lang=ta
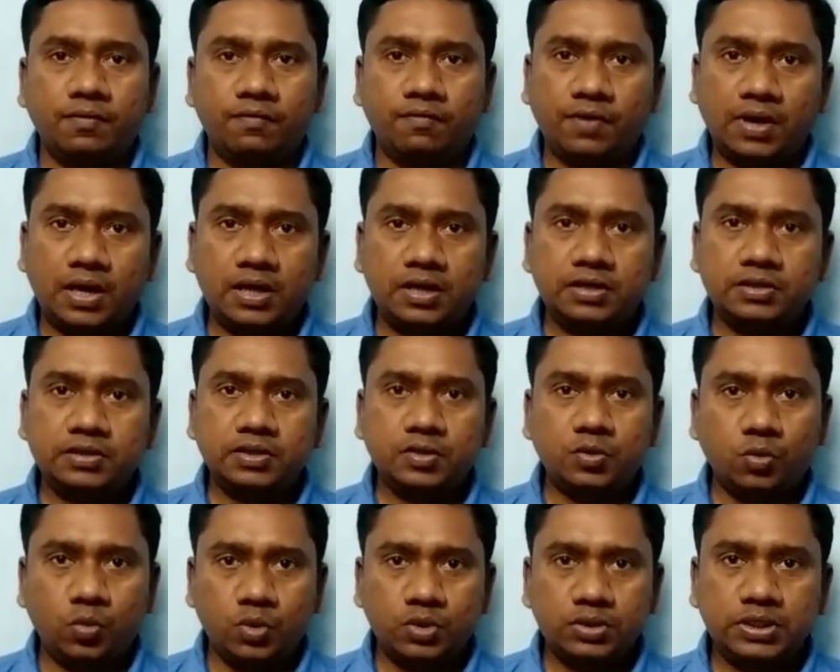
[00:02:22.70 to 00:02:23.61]
வாரத்துக்கு
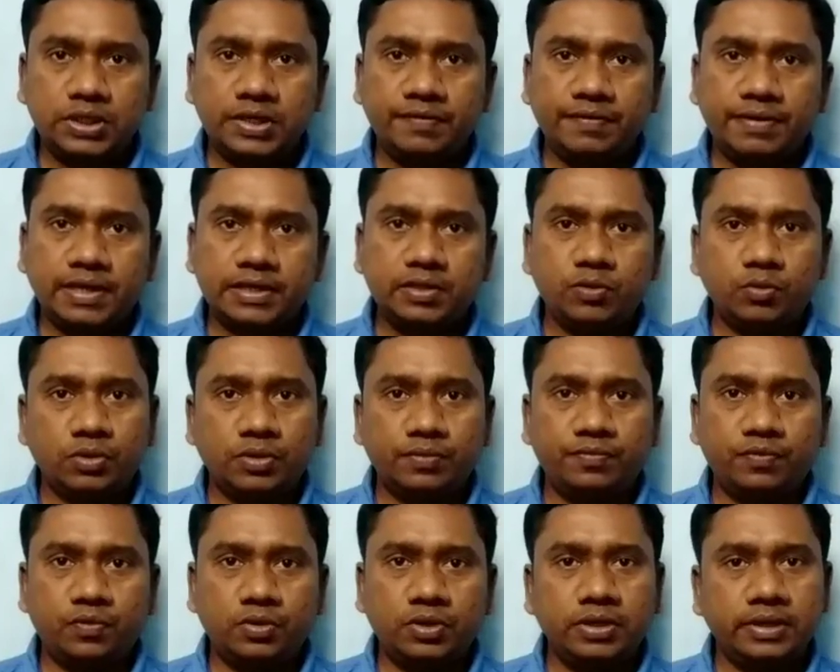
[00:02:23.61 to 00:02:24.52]
ஒரு தடவையாவது உங்கள்
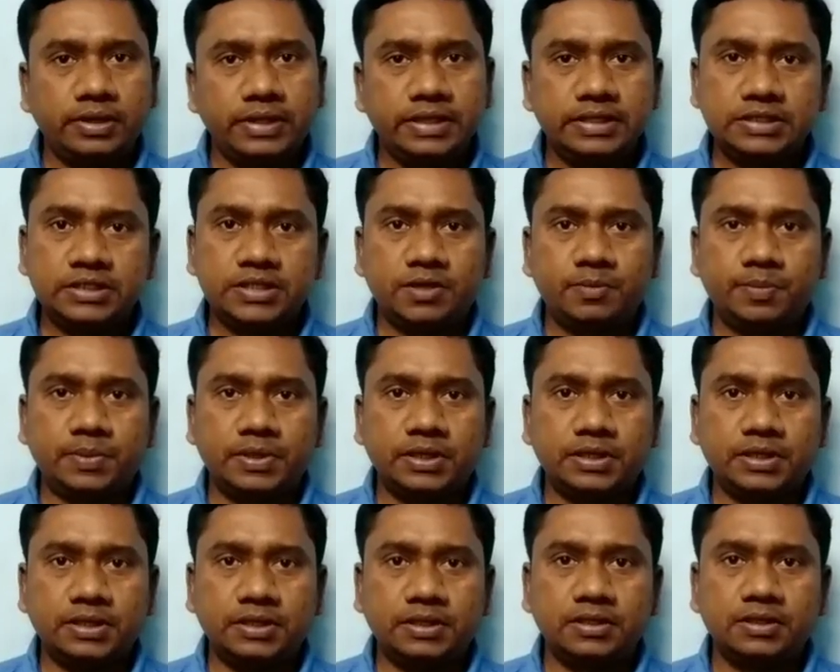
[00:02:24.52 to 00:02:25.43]
ஃபோனை ரீஸ்டார்ட்
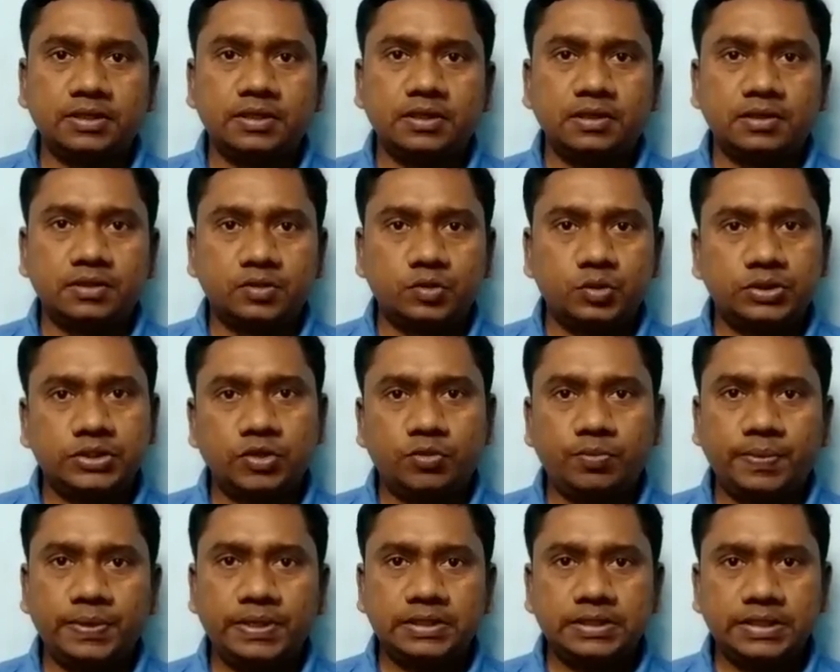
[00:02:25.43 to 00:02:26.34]
பண்ணுங்கள் சுவிச் ஆஃப்
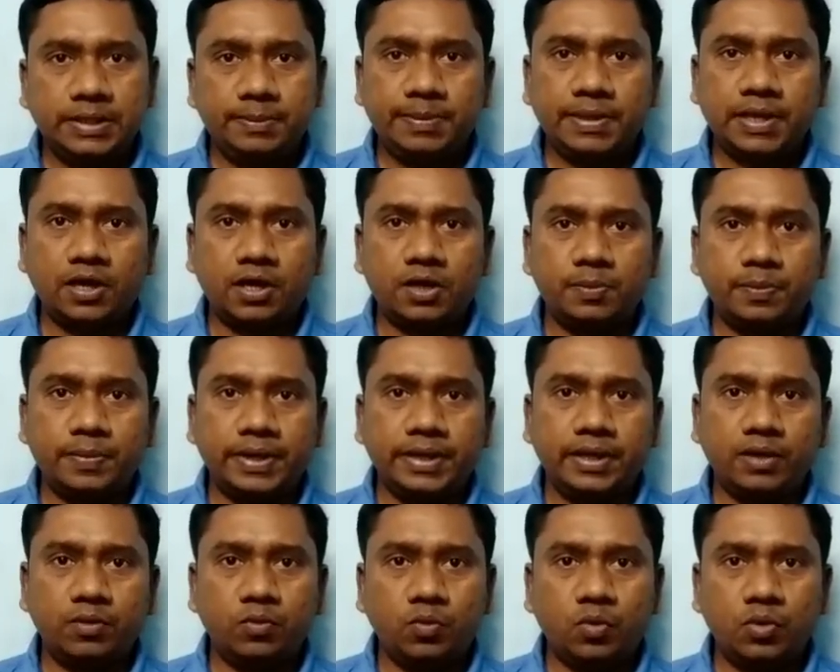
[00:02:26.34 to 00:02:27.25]
பண்ணி திருப்பி ஆன்
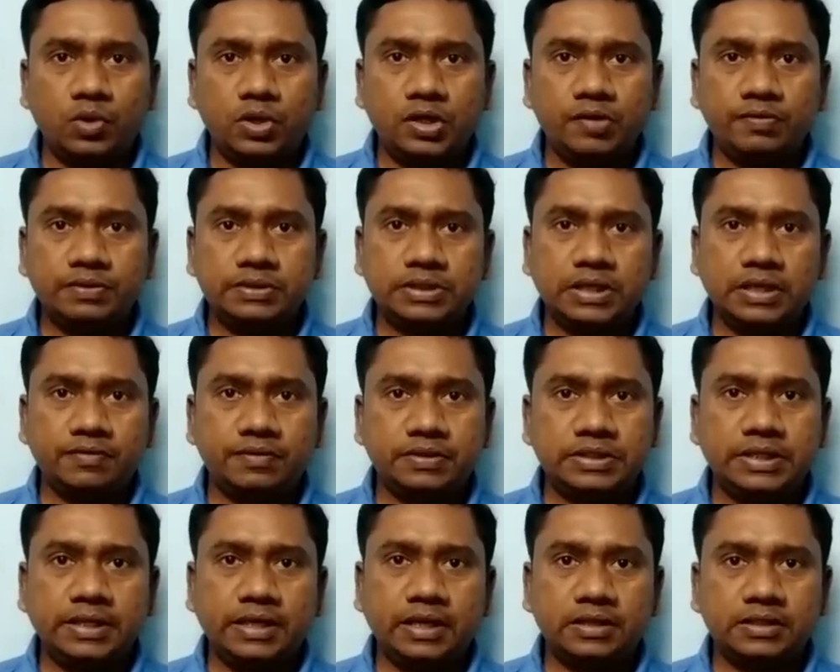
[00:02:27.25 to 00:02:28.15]
பண்ணிங்கன்னா ஓரளவு சில
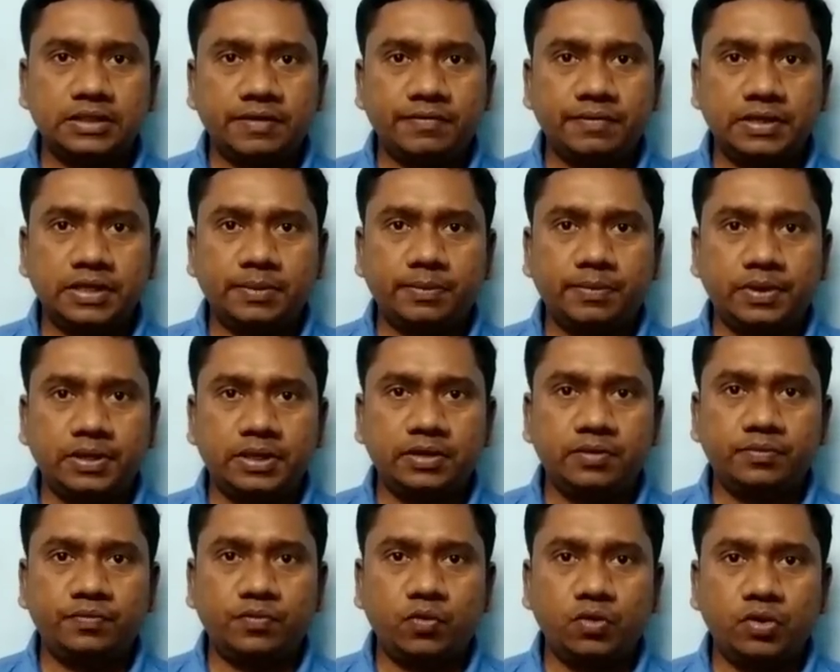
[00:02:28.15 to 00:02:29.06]
விஷயங்கள்லாம் தவிர்க்கப்பட்டு
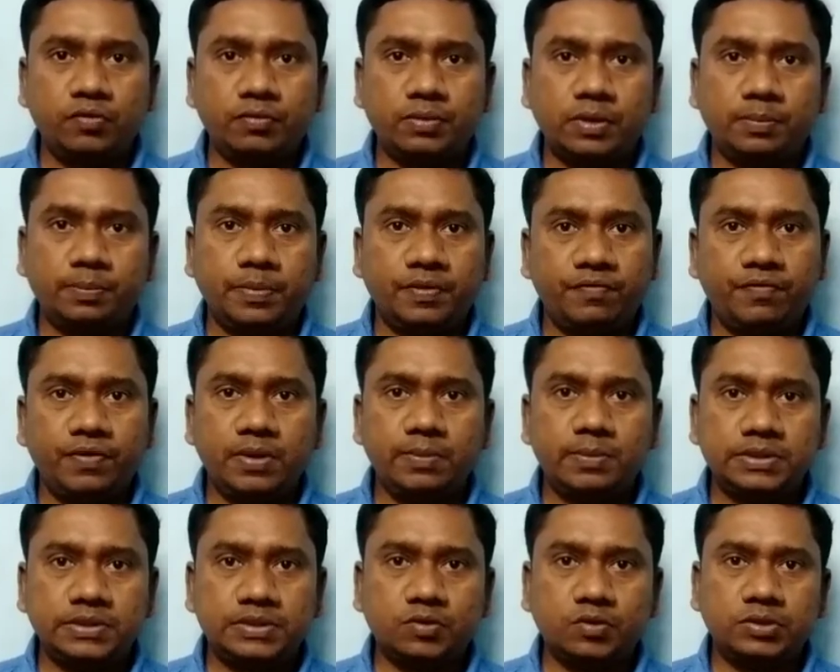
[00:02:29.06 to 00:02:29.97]
ஃபோன் நம்ம
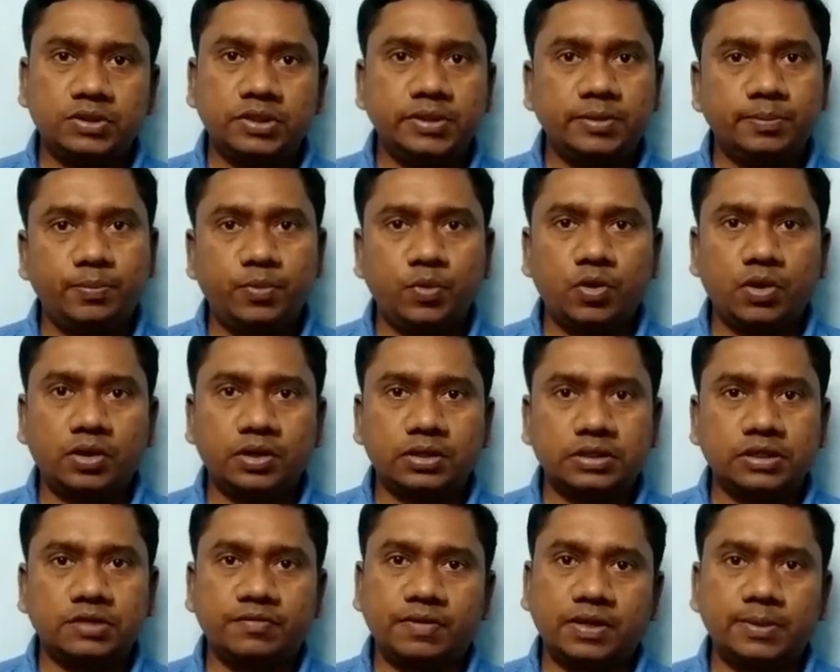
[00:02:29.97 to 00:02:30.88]
பர்ஃபார்மன்ஸை கொஞ்சம் இம்ப்ரூவ்
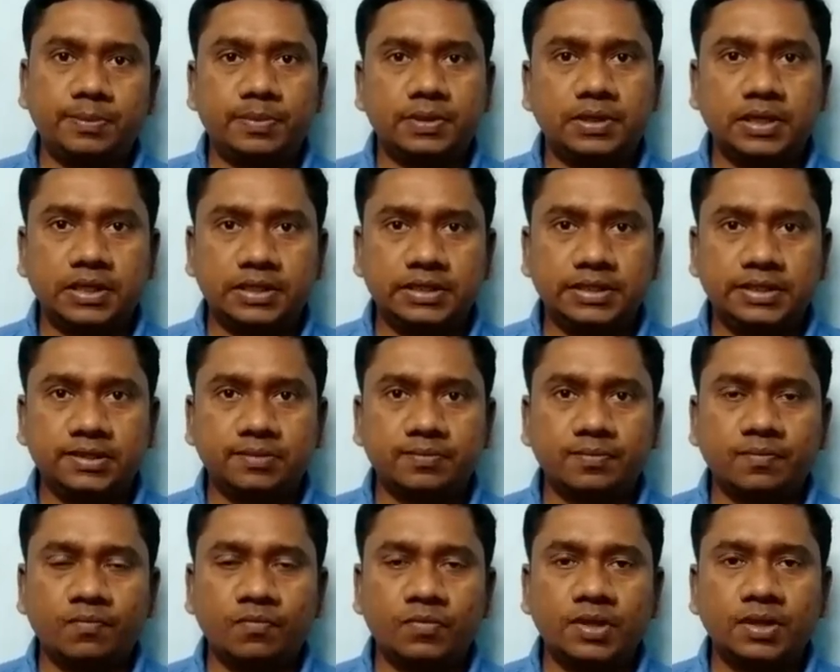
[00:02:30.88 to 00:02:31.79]
ஆகிறதுக்கு வாய்ப்புகள் அதிகம்
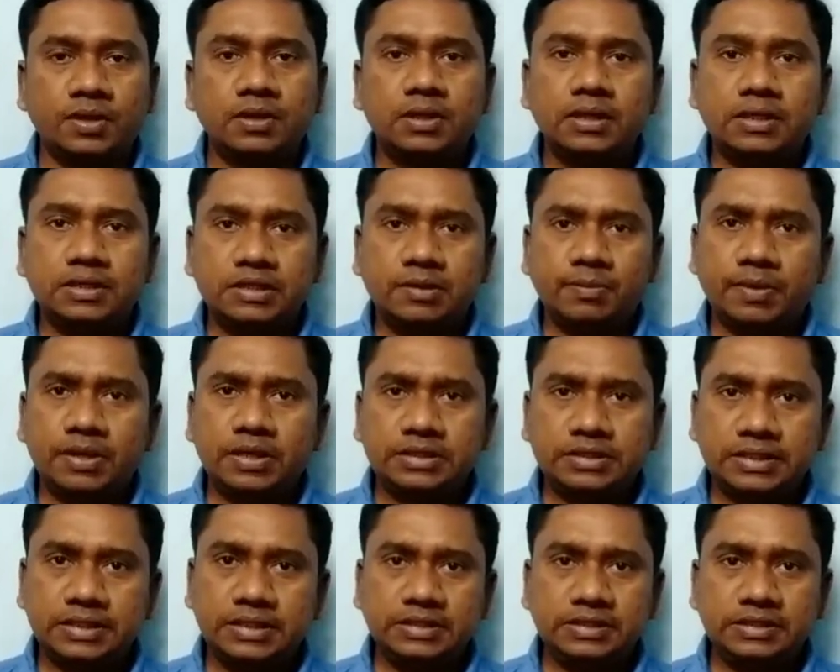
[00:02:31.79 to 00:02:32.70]
இந்த மாதிரி
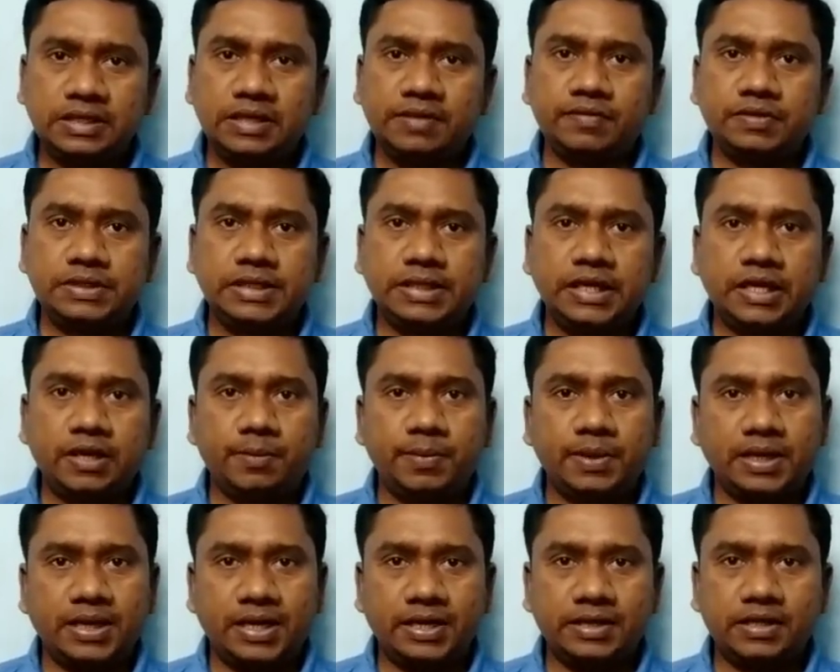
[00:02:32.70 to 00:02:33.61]
சின்ன சின்ன விஷயங்களை
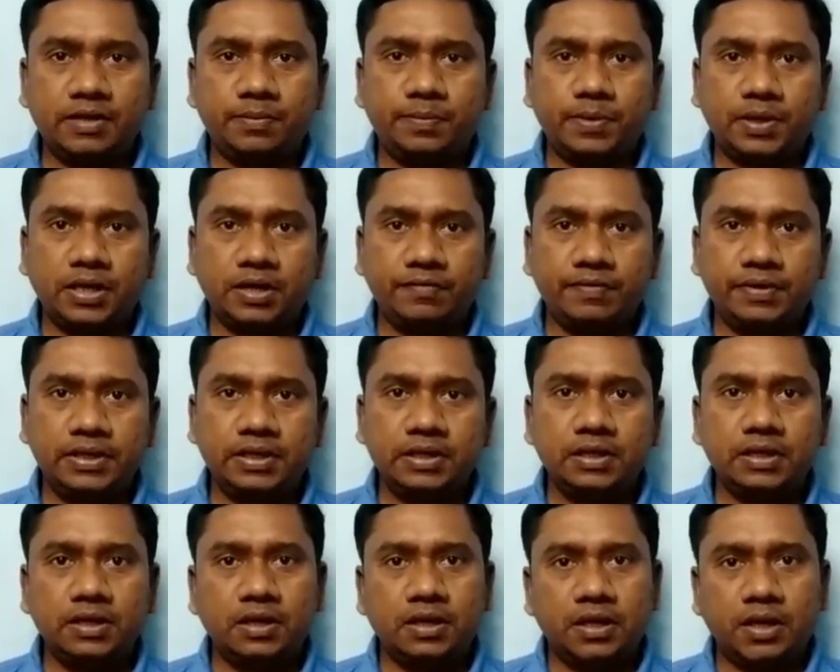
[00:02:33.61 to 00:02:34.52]
நம்ம கரெக்டாக பண்ணாவே
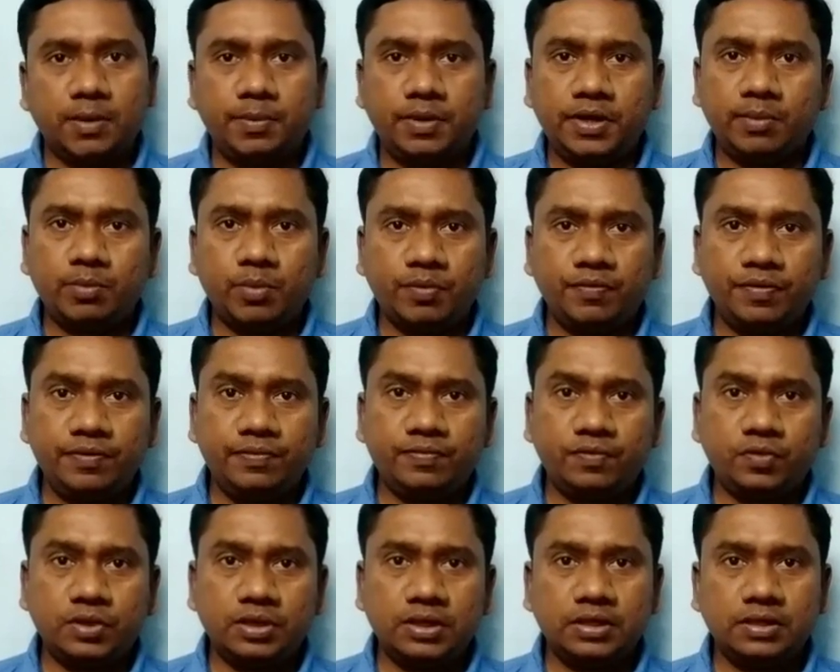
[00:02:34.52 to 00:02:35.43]
நம்மளோட மொபைல்
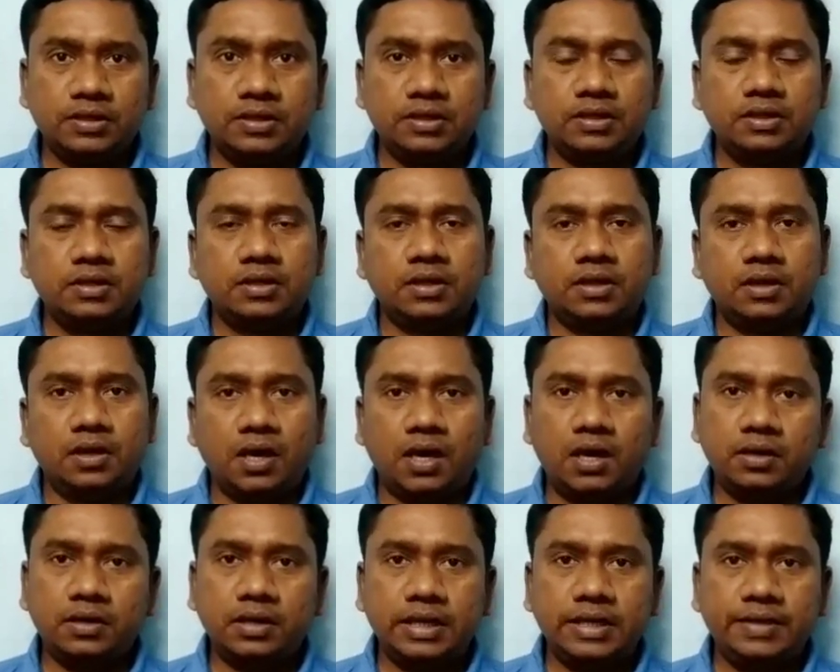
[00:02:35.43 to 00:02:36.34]
ஃபோனை
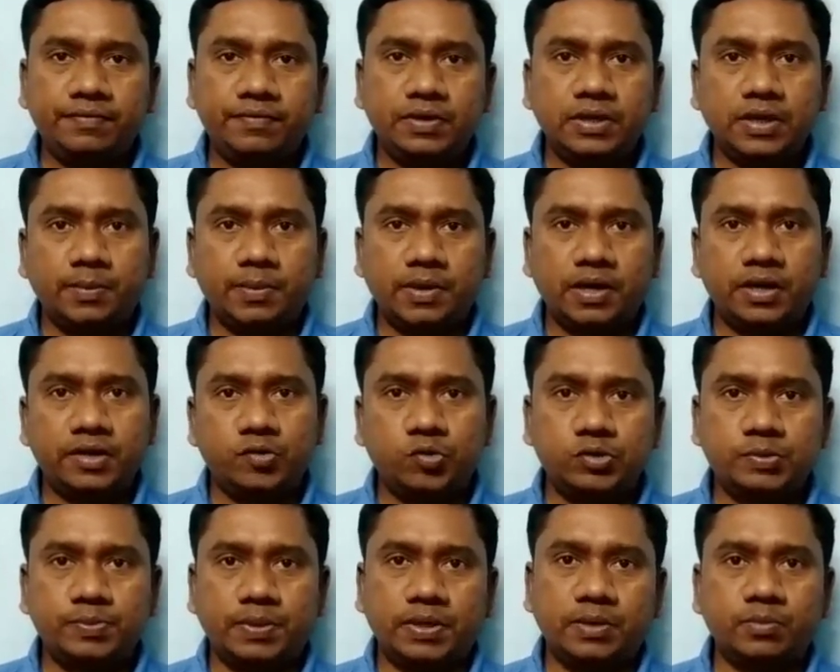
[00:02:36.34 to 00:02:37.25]
லாங் லைஃபுக்கு நம்மளால்
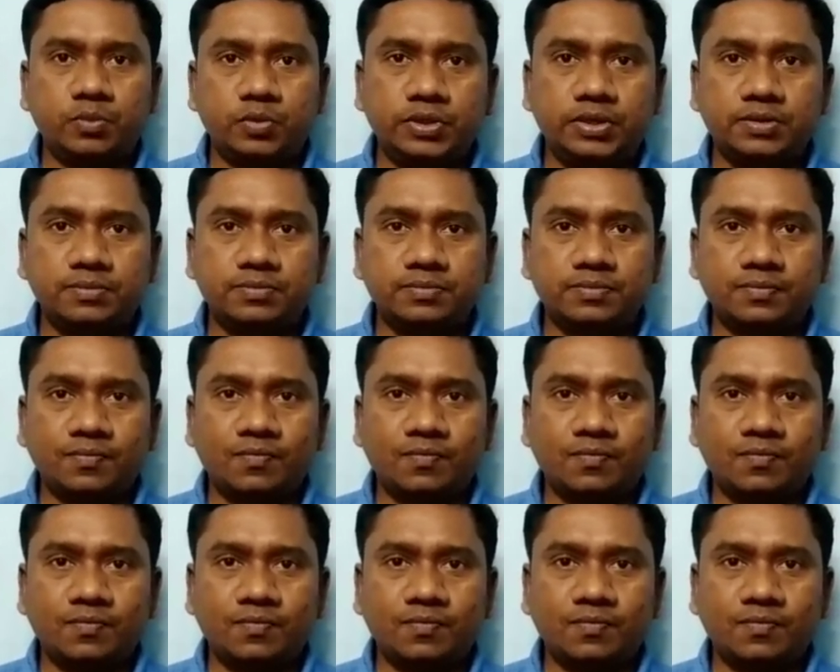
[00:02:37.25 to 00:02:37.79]
யூஸ் பண்ண முடியும்